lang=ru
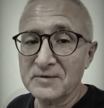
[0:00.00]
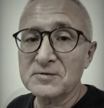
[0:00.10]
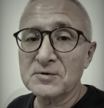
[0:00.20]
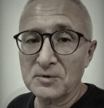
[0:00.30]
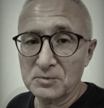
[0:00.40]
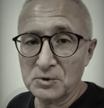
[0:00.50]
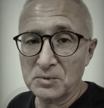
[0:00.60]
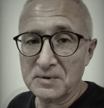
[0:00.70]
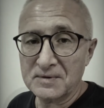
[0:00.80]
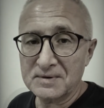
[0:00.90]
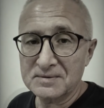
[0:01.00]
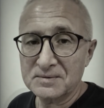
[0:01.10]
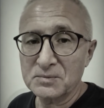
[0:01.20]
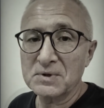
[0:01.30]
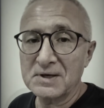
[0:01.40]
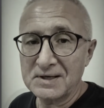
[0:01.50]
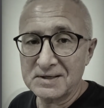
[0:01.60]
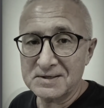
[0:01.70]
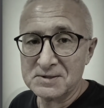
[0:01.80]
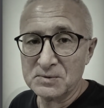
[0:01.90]
Всего вам доброго.
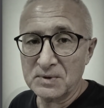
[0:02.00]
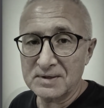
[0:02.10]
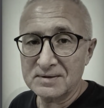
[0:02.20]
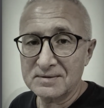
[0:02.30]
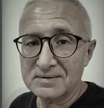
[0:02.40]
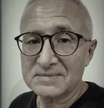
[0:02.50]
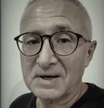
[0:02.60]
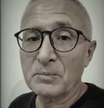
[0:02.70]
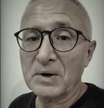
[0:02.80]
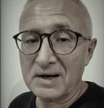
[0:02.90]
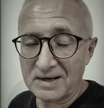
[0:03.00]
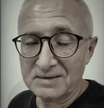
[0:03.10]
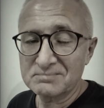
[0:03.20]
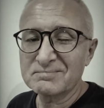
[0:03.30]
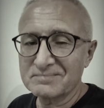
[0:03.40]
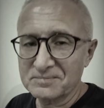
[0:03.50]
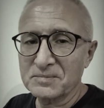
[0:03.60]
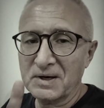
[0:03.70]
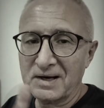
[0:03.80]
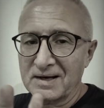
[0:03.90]
Берегите себя. А пока,
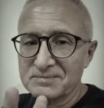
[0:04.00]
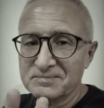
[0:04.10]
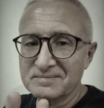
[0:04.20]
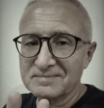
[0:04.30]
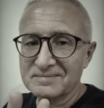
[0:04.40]
пока.